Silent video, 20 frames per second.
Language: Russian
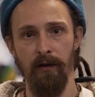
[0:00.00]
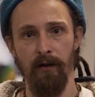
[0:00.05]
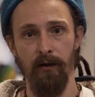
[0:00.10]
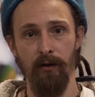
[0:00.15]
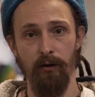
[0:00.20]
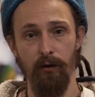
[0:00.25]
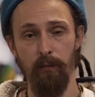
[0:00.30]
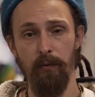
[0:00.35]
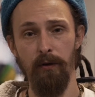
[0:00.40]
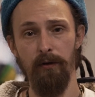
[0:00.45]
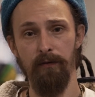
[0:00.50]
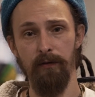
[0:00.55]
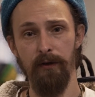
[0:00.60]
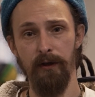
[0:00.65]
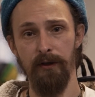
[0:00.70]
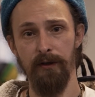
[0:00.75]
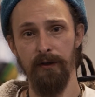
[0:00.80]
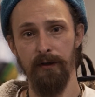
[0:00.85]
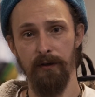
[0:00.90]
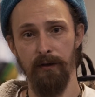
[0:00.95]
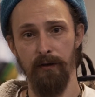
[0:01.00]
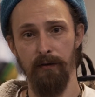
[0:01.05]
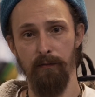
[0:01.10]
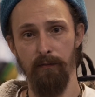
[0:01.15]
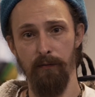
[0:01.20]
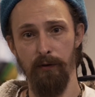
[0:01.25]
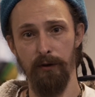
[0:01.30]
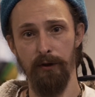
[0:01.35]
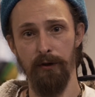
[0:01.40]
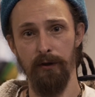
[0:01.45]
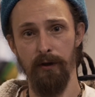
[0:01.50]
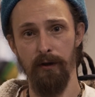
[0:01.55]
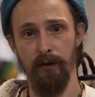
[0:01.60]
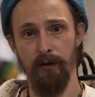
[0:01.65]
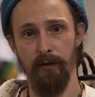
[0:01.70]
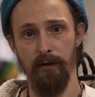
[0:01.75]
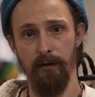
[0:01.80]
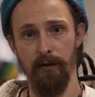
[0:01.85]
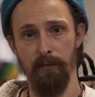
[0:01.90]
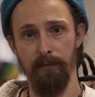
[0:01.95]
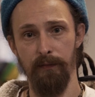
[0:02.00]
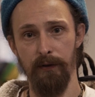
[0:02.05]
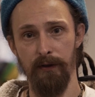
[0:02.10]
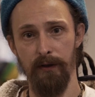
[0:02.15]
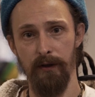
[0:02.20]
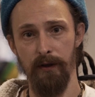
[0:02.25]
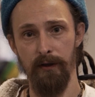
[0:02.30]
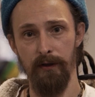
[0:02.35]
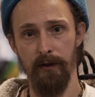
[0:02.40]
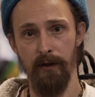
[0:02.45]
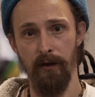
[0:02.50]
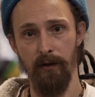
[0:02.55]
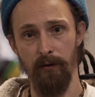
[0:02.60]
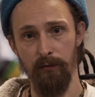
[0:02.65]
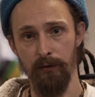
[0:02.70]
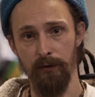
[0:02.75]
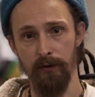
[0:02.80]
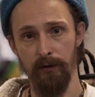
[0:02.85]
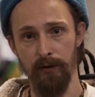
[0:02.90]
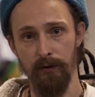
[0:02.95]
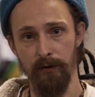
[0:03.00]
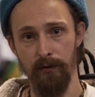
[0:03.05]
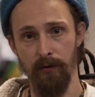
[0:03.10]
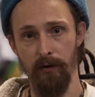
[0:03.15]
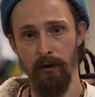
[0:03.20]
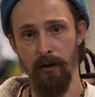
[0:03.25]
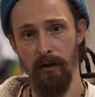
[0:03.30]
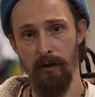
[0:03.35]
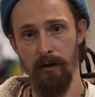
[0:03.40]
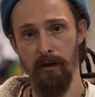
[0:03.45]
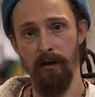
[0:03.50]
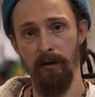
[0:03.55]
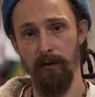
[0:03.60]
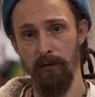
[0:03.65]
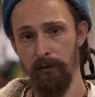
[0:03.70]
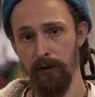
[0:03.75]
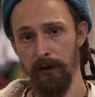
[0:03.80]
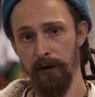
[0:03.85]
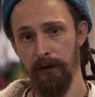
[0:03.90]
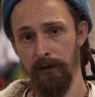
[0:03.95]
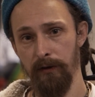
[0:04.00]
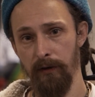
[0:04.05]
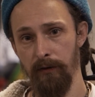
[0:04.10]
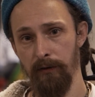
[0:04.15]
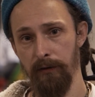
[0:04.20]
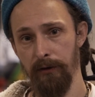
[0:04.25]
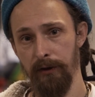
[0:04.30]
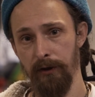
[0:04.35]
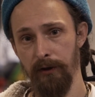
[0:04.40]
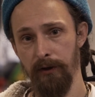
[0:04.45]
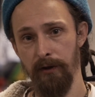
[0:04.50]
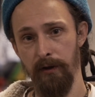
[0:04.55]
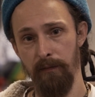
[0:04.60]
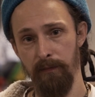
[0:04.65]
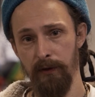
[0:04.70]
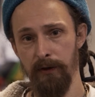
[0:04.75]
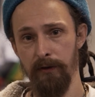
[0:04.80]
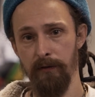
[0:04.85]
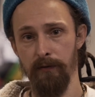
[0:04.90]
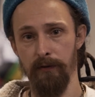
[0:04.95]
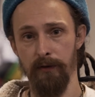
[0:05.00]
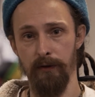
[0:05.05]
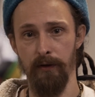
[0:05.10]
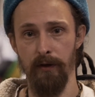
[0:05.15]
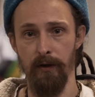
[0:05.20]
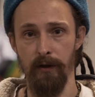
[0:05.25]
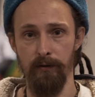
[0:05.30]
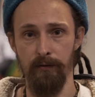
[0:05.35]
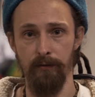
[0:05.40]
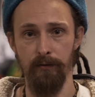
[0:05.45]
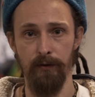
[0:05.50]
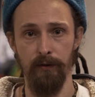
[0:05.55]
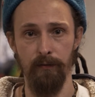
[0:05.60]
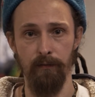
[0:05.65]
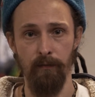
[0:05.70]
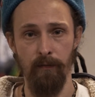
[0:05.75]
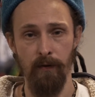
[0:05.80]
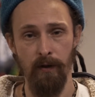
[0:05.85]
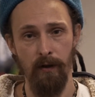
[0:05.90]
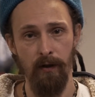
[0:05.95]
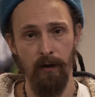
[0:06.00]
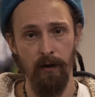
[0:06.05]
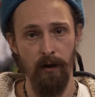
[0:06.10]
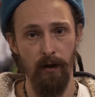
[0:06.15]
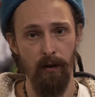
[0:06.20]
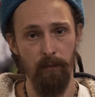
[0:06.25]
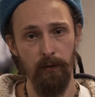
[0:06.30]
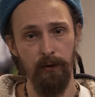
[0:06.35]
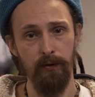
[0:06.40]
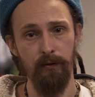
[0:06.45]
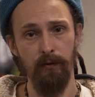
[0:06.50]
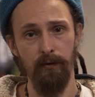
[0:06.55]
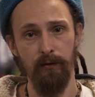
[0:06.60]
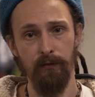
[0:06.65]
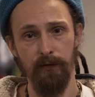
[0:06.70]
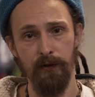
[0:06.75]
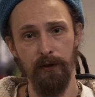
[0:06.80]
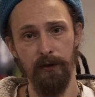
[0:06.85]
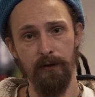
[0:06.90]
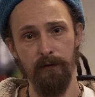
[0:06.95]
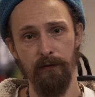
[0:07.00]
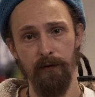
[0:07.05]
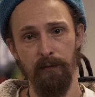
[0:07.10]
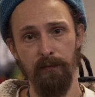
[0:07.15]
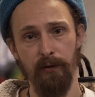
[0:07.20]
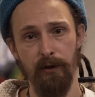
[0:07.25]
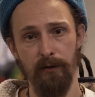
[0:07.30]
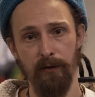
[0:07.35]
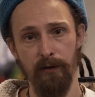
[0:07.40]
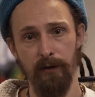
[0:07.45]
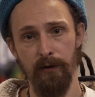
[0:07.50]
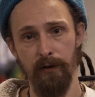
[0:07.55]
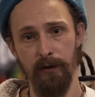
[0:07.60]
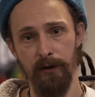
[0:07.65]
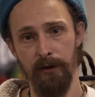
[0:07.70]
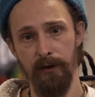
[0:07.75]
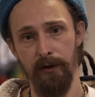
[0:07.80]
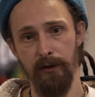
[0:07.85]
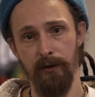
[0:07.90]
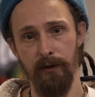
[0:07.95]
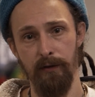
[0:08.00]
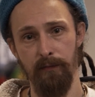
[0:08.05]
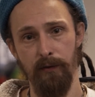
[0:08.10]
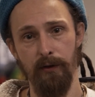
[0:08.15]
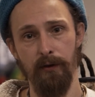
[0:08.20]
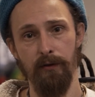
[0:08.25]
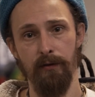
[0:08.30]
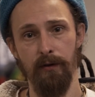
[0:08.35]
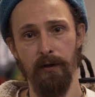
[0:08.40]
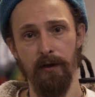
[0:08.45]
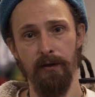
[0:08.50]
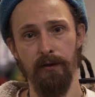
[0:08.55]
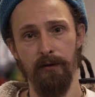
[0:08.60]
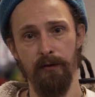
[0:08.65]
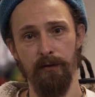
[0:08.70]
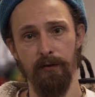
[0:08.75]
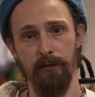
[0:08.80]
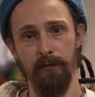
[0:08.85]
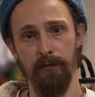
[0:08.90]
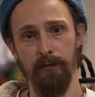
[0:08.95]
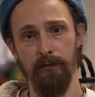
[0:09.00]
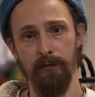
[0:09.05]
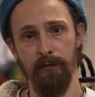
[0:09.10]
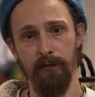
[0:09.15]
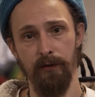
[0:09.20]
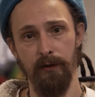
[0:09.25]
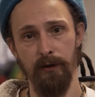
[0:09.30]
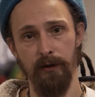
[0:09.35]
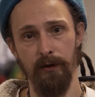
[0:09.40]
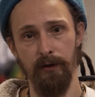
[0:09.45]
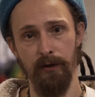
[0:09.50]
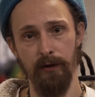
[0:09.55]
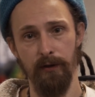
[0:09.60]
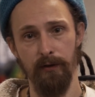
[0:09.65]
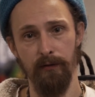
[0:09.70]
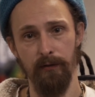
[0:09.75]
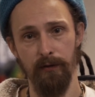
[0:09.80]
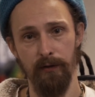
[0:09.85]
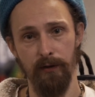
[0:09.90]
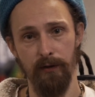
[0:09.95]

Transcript: Любой вырез можно описать окружностью, а окружность, в свою очередь, описывается радиусом. А поскольку все современные лыжи имеют разницу в ширине носа,